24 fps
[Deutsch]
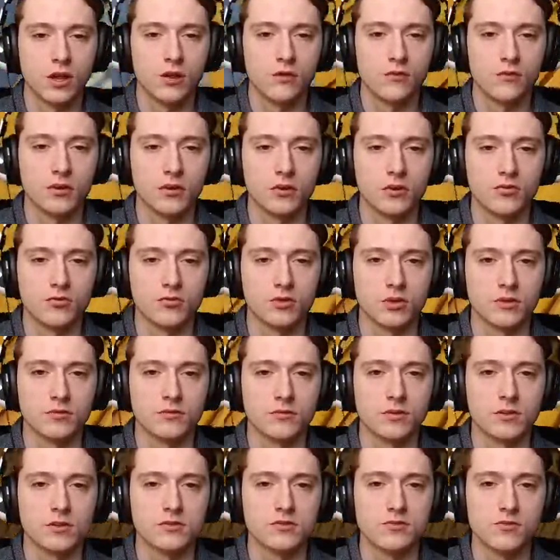Ahnung, können, sollen
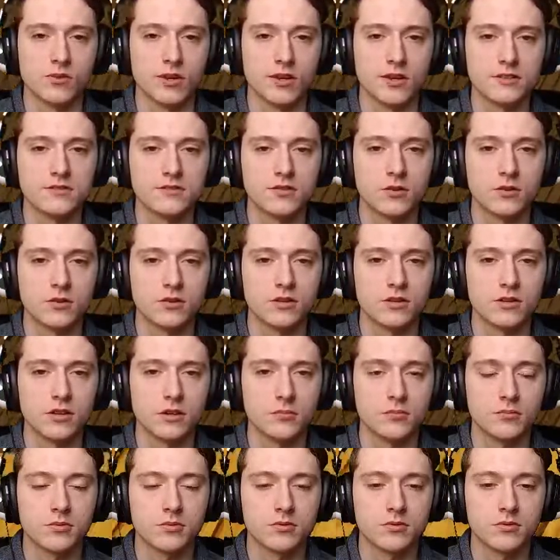wir das so lassen, auch die
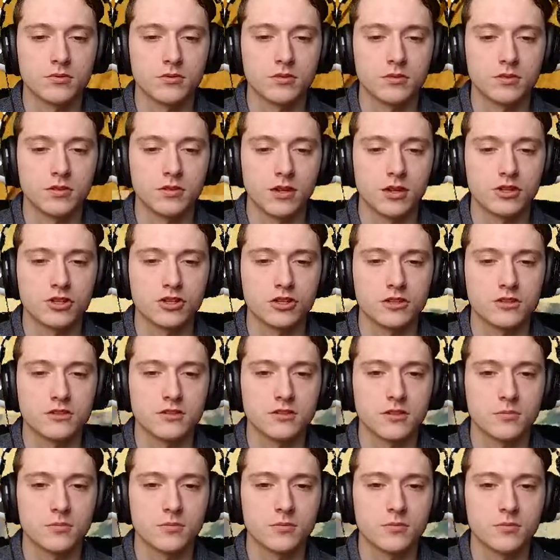Treppe? Die
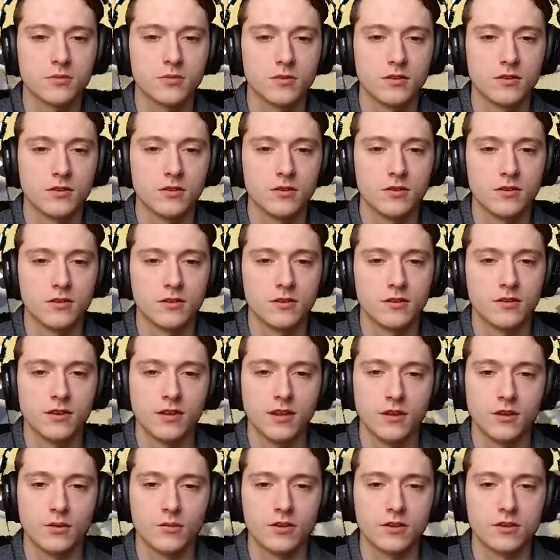Anstiegstreppe?
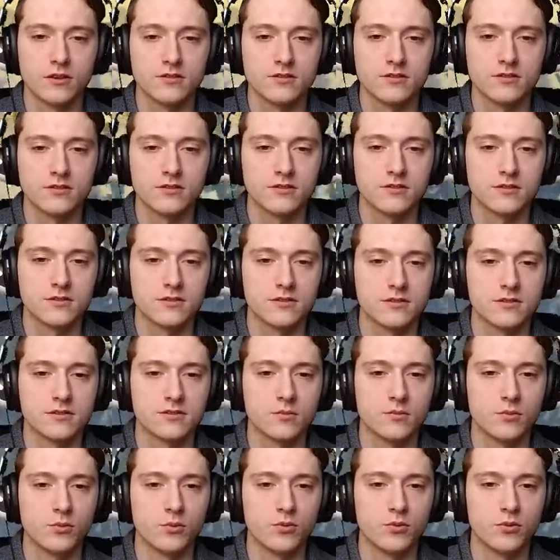Nee, oder? Das ist, das ist
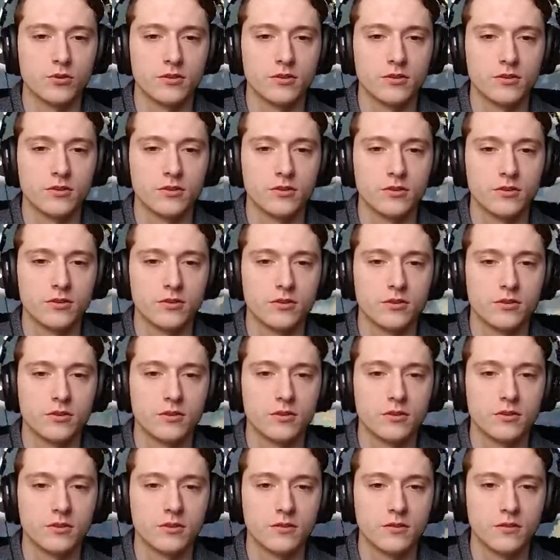doch blöd.
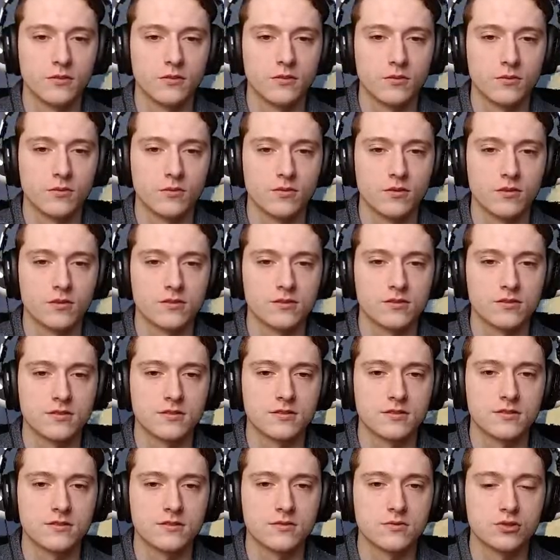So, das ist
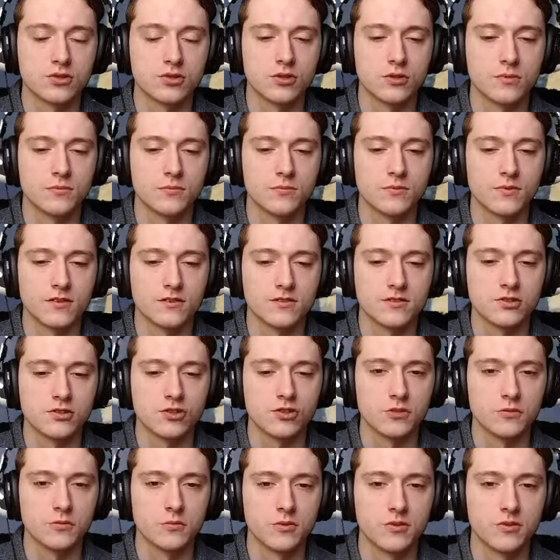jetzt nicht so schlimm, das ist schlimm.